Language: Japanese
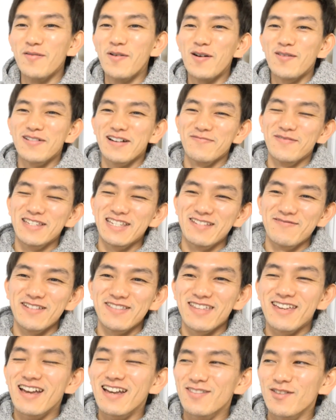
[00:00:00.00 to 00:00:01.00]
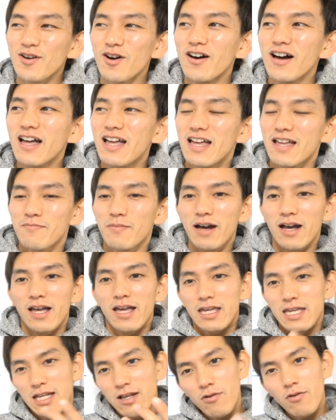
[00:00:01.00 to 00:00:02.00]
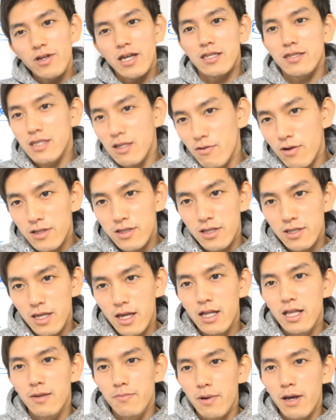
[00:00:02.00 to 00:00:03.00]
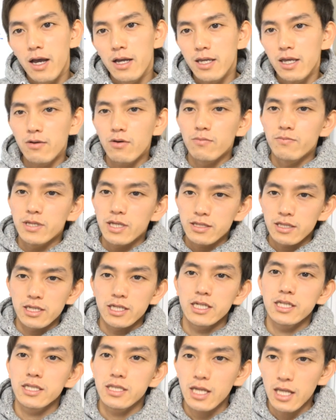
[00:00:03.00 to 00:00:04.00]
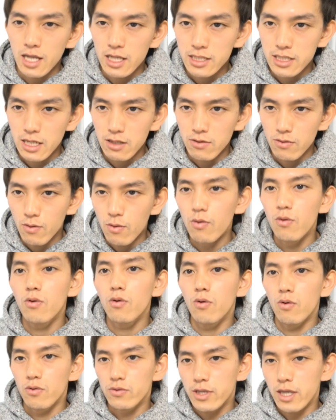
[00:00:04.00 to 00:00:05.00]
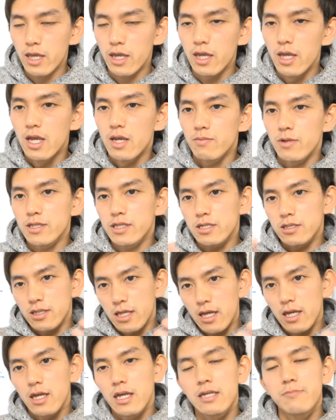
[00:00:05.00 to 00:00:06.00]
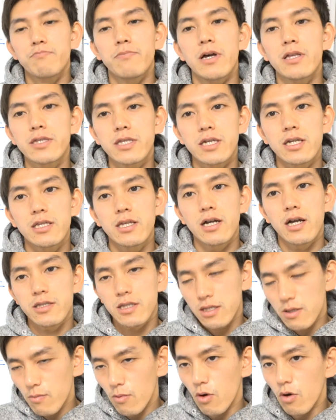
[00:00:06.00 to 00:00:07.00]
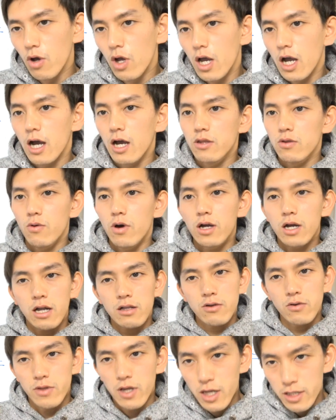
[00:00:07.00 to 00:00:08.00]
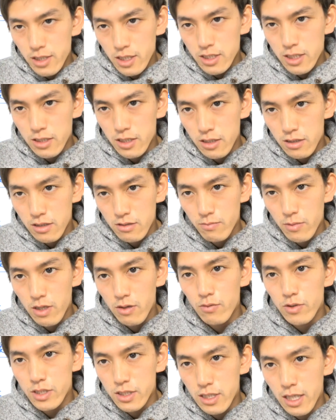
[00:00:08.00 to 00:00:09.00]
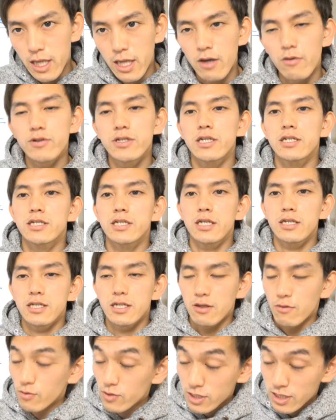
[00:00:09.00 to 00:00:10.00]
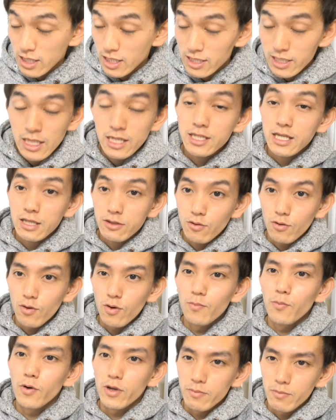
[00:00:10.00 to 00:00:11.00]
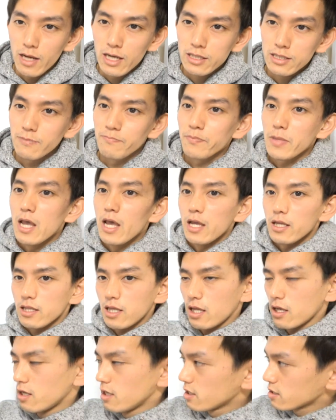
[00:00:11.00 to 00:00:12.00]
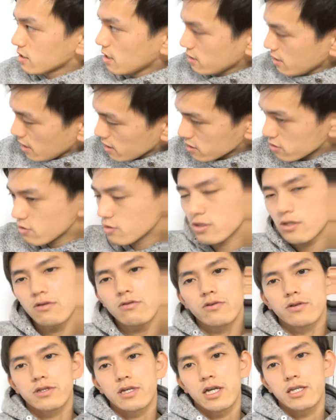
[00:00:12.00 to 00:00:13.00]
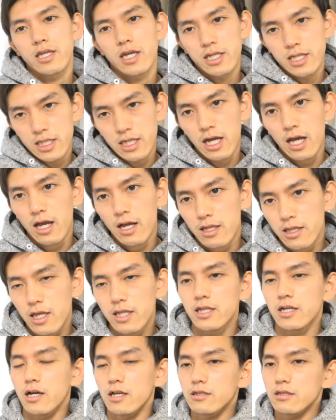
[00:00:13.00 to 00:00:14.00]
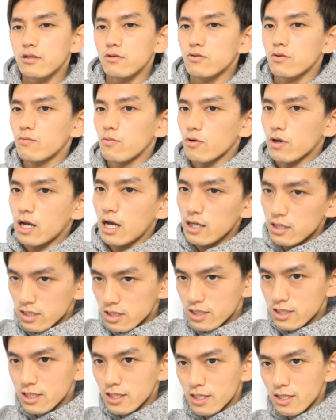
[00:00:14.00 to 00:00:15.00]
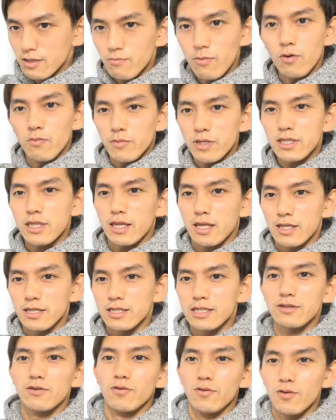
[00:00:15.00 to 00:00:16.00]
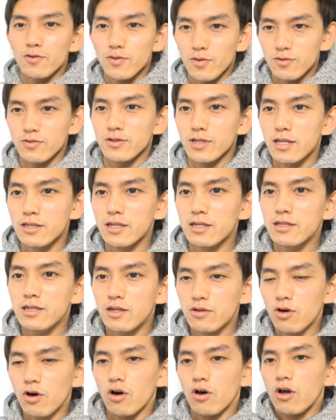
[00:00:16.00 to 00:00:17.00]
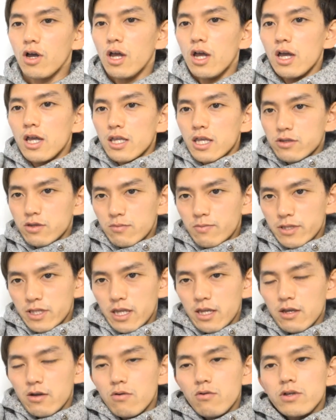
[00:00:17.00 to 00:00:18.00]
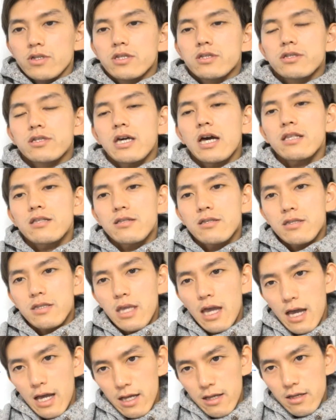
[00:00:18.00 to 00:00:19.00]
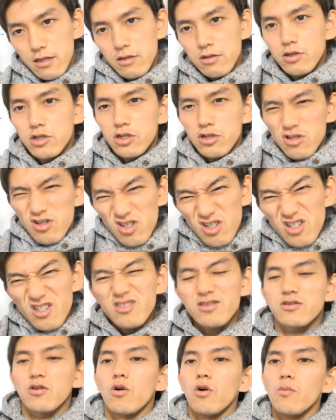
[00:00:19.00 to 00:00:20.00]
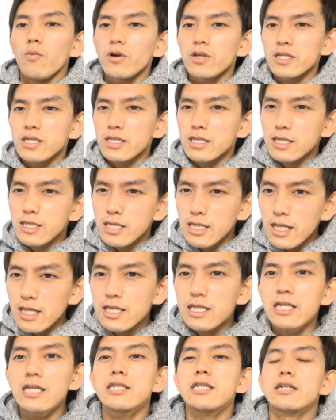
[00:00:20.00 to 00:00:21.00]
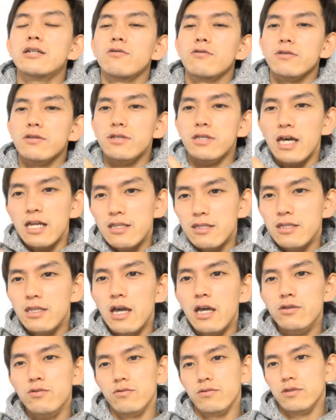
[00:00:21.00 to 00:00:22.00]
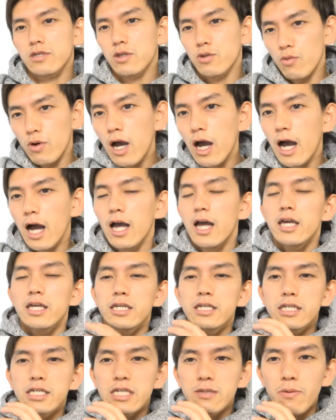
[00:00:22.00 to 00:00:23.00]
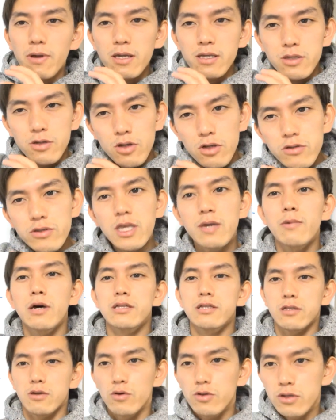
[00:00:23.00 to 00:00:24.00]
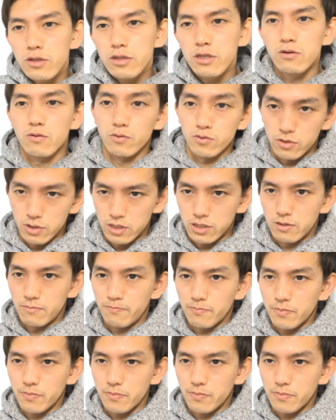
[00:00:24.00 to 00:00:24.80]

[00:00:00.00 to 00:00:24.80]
思うかもしれませんけど、まあ、医療をやってる方であれば、結構皆さん知ってらっしゃる方法で、皆さんにね、一般的な方でも、あの、わかるような形で説明をして、教えして、お教えしていきたいと思います。で最大収縮の最大主観何かっていうともう漢字もう見て字のごとくなんですけど例えばねこれ使ったギューッと思いっきり筋肉を使った後っていうのが一番緩んでますよっていうことです。